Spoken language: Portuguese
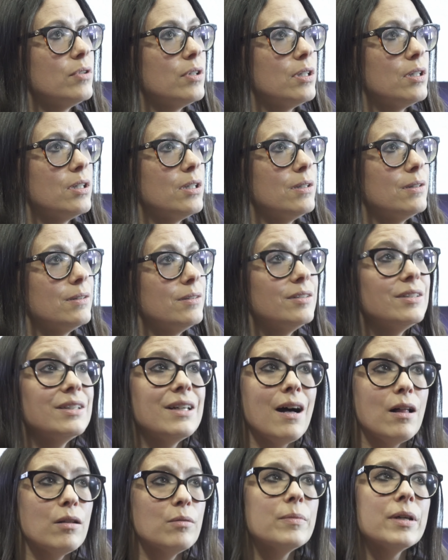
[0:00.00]
uh,
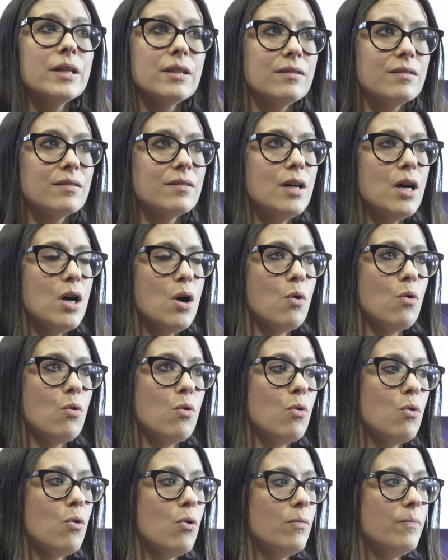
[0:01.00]
legalmente
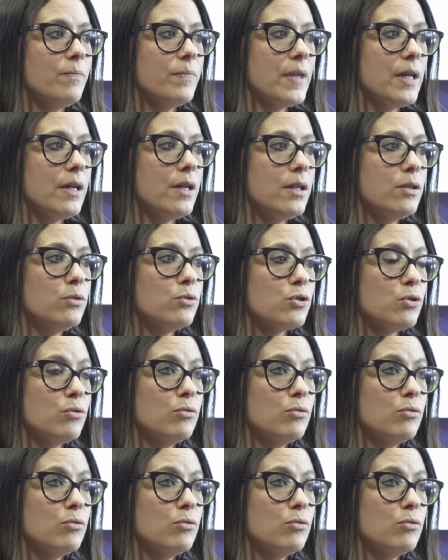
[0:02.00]
ou uh, nos